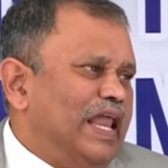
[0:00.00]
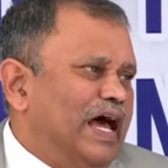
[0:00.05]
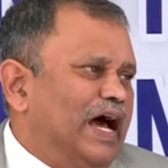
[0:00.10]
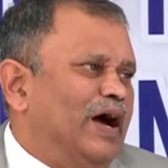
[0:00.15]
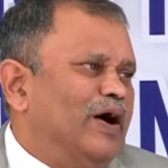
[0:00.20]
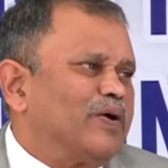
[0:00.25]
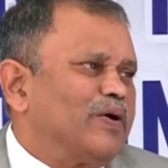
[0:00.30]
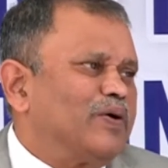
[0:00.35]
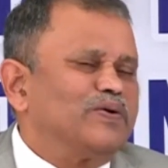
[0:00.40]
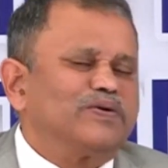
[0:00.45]
నా
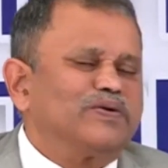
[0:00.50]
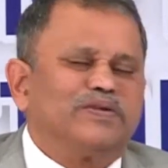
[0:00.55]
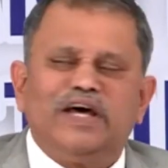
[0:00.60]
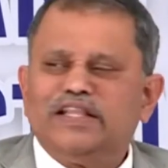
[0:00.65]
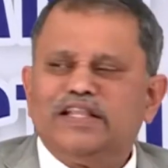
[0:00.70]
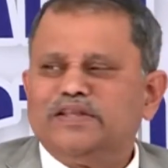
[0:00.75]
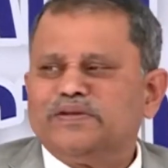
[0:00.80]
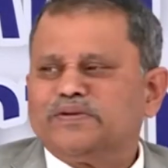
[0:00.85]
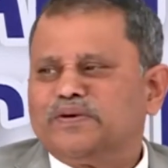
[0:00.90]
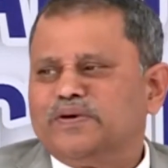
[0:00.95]
హక్కులు
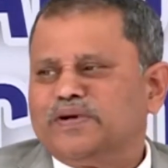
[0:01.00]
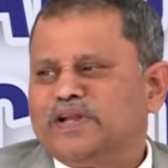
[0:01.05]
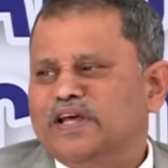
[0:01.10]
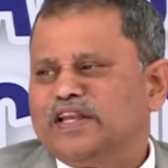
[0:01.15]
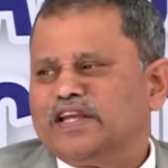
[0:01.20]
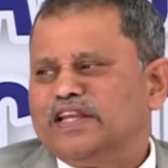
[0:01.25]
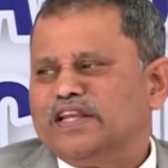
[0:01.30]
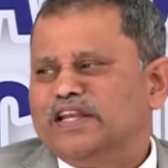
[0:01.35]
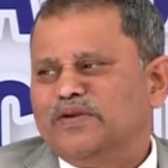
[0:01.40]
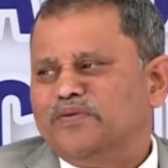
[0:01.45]

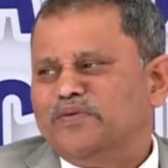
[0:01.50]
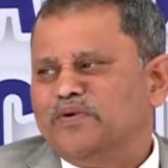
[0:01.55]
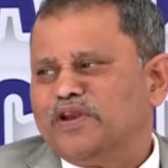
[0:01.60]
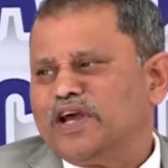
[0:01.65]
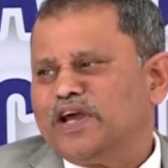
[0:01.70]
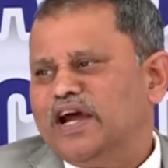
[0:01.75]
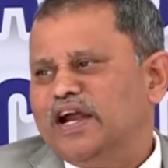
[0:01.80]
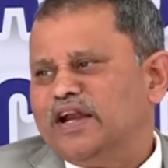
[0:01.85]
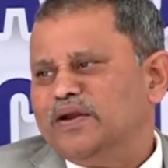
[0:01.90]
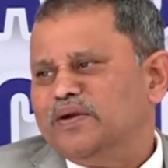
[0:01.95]
సాధించుకోవడానికి నేను
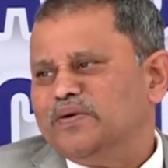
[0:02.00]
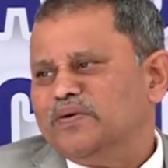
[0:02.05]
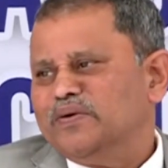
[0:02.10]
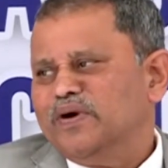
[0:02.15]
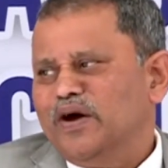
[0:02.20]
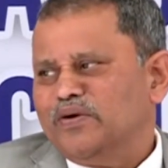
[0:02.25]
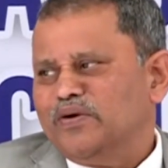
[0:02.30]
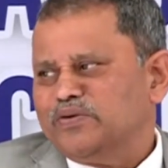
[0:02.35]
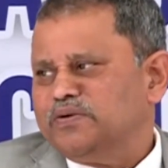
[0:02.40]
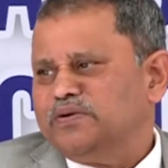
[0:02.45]
వెనుకాడను
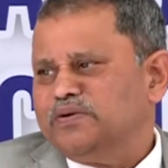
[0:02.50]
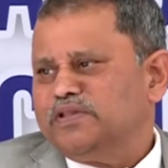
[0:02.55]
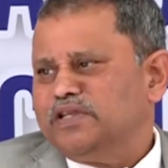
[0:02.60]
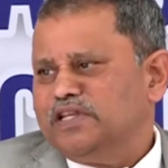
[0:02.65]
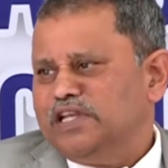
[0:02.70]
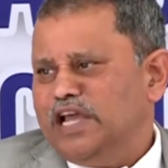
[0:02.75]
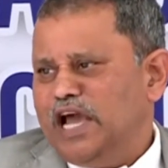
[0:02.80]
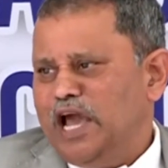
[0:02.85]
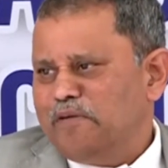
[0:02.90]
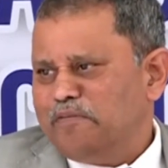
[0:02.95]

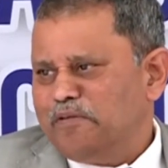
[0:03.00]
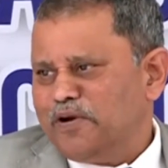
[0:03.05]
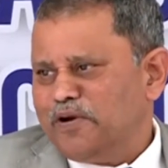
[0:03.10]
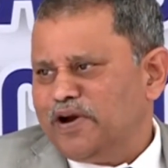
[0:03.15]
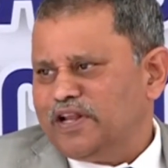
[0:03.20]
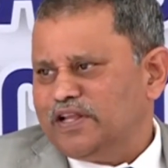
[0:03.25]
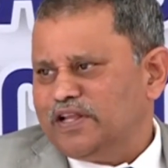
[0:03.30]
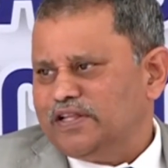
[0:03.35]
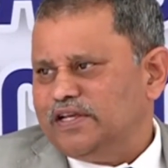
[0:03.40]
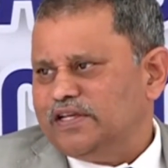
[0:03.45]
అవసరమైతే న్యాయ
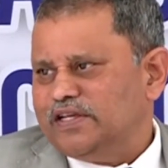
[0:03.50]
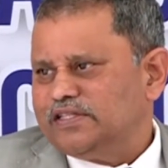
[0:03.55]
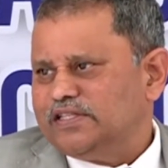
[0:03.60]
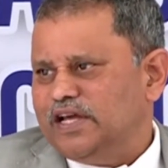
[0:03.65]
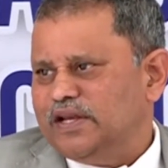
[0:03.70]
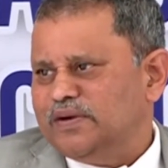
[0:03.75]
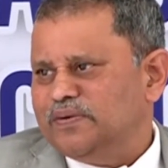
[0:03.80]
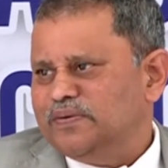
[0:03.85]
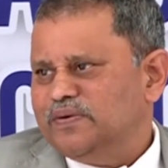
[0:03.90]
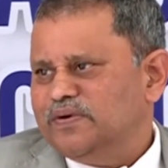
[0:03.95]
పోరాటం
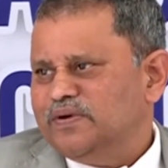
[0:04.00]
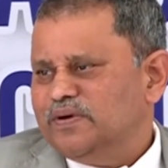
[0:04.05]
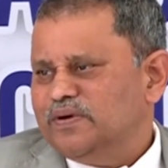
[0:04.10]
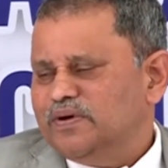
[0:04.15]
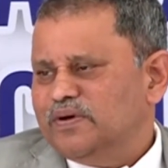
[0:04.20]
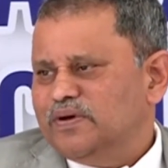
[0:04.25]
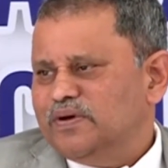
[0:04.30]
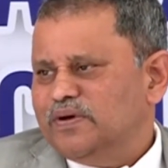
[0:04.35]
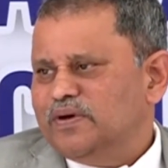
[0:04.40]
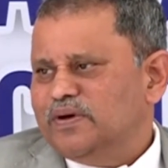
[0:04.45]
చేస్తాను
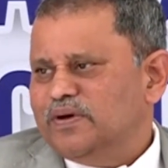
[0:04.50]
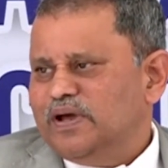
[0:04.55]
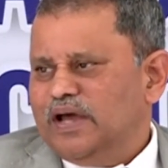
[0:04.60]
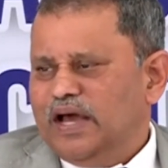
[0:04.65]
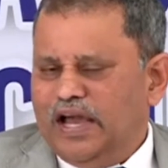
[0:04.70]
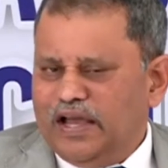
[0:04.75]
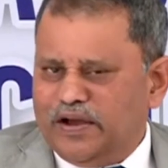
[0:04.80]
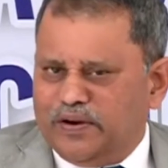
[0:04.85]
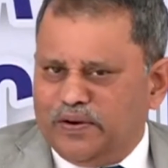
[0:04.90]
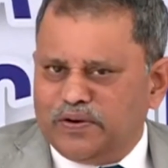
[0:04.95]

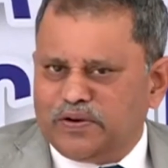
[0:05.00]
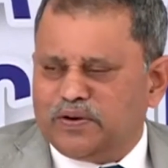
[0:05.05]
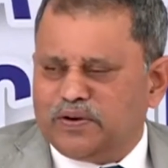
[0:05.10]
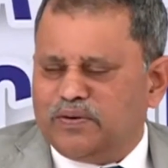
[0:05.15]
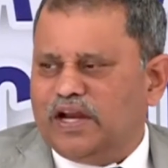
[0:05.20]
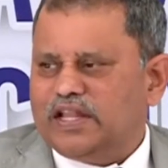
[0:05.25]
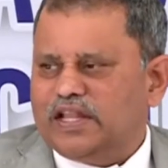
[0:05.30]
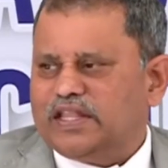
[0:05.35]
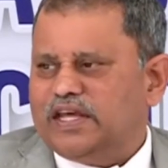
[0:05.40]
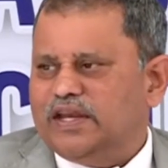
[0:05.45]

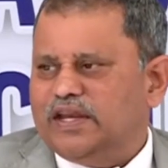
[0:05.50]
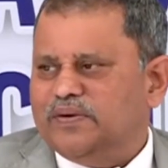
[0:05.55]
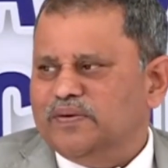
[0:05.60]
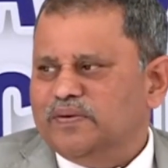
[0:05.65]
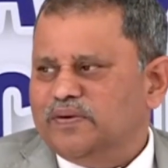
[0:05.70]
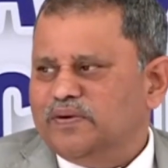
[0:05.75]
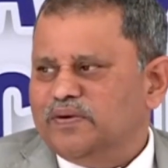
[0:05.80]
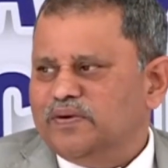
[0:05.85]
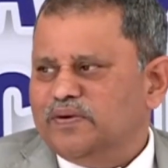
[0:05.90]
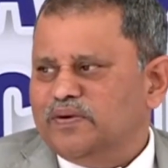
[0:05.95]
హైకోర్టుకు
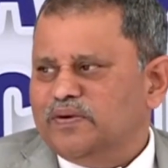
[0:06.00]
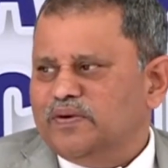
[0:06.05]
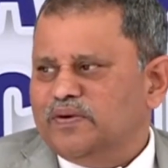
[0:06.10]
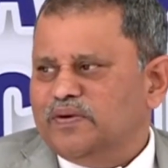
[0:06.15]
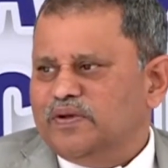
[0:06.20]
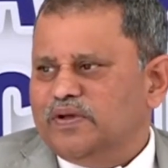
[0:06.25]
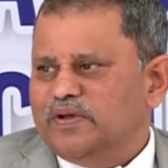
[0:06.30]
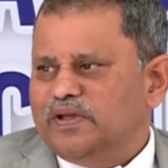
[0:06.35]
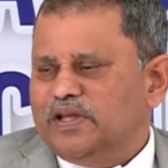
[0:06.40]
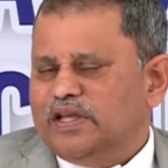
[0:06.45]
వెళ్తాను
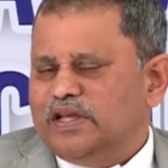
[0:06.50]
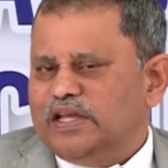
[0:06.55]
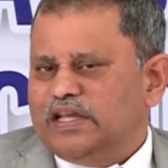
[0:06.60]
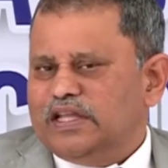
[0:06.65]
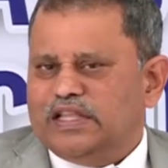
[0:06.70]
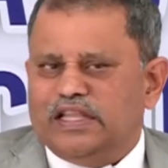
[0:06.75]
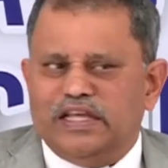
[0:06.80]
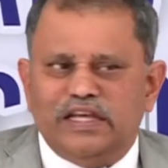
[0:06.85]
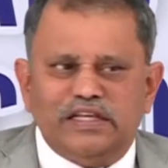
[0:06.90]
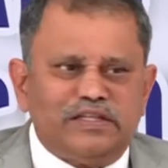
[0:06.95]

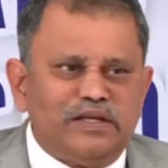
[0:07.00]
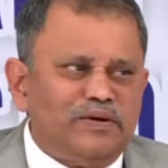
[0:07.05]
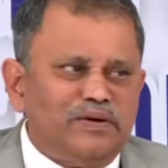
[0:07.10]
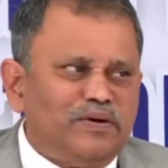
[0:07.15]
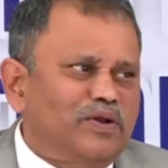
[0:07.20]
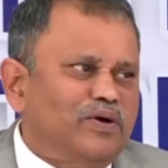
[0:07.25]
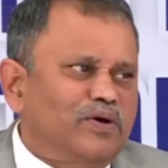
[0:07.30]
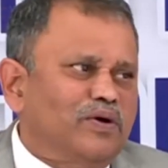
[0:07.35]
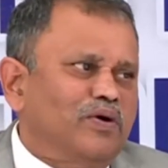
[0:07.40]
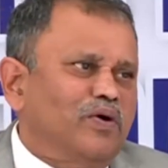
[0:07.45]

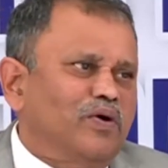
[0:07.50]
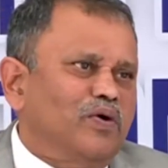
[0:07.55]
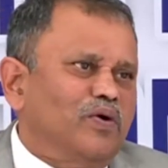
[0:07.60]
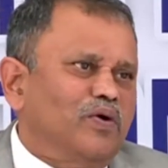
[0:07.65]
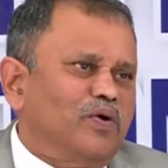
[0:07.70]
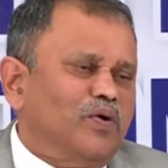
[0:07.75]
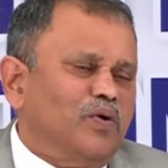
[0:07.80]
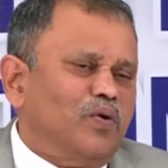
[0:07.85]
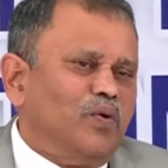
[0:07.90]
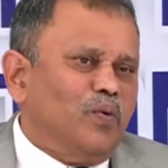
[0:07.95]
దేశంలో
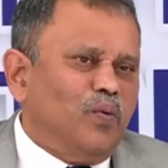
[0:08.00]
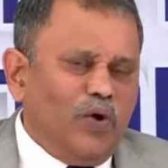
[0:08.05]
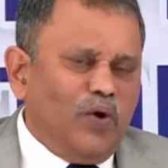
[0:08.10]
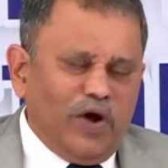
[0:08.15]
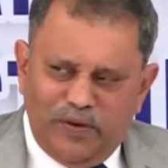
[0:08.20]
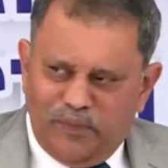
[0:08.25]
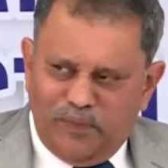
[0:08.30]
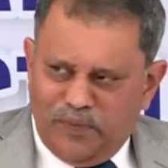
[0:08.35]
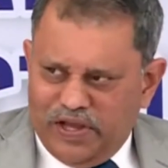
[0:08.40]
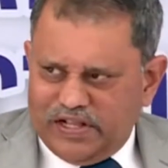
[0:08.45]

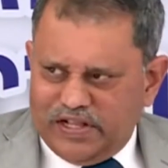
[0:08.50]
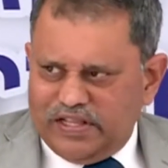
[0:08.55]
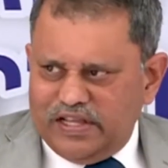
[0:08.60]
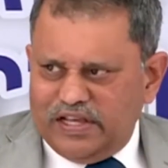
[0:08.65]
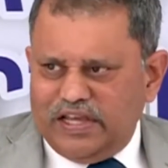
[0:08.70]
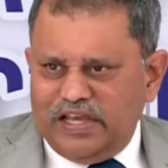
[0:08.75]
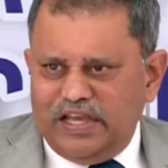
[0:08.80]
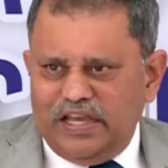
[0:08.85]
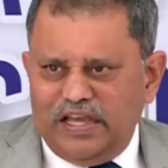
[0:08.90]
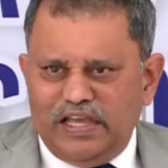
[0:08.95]
ఒక
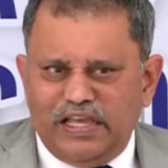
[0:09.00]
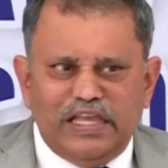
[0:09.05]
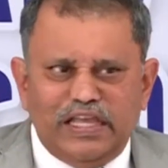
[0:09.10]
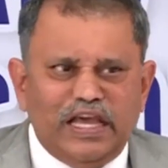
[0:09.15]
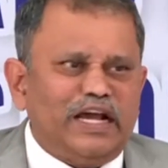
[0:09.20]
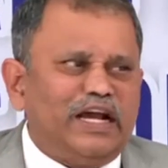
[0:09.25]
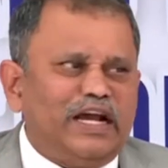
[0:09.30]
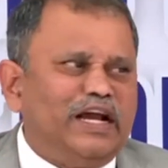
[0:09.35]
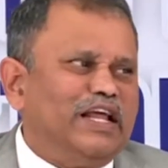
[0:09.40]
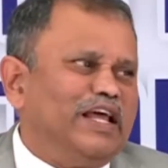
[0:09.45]
వ్యక్తికి
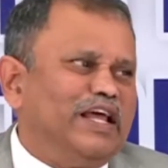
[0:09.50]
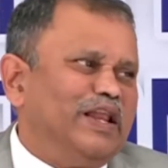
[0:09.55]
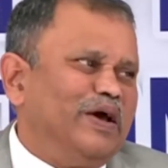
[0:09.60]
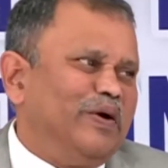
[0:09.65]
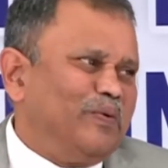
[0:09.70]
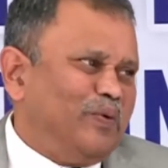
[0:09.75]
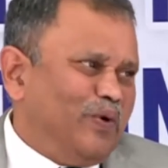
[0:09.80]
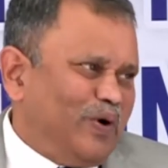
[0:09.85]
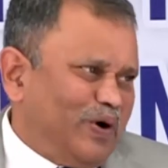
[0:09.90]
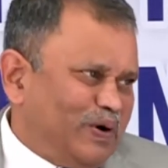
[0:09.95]

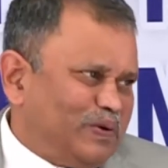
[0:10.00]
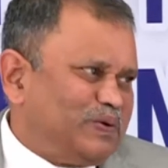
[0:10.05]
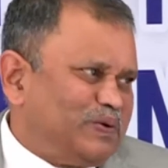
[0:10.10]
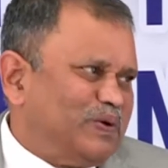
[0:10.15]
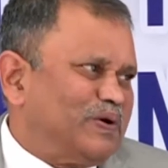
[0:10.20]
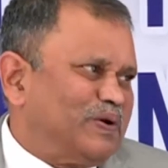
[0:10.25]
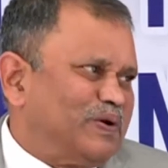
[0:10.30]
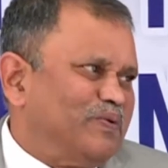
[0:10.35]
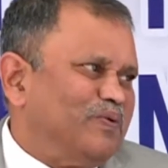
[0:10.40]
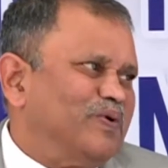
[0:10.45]
ఎక్కడైనా ఒక్క
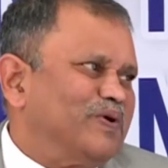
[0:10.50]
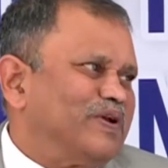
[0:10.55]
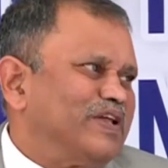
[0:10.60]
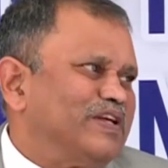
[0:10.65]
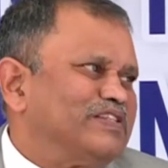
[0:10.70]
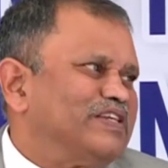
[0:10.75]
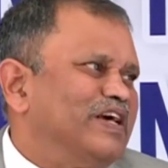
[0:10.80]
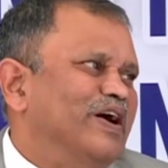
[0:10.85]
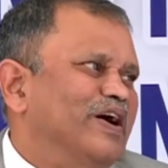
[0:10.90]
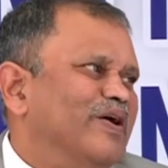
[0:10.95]
చోట
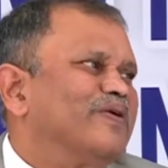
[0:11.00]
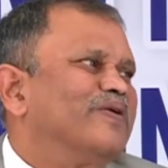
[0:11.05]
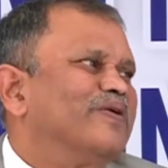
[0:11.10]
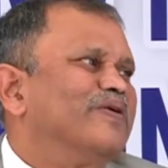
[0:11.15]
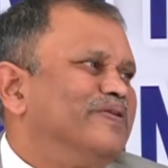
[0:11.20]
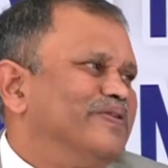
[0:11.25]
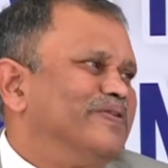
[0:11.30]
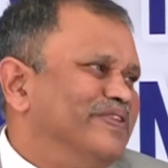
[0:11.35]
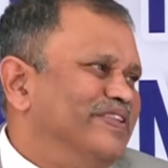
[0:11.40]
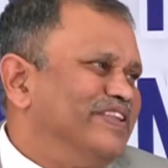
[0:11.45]
ఓటేసే
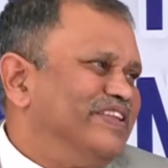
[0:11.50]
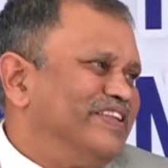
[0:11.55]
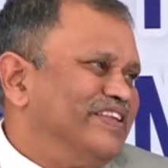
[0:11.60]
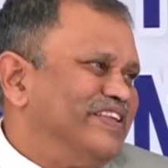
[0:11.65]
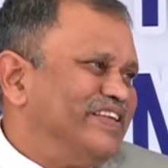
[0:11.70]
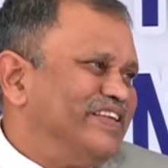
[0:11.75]
హక్కు ఉంటుంది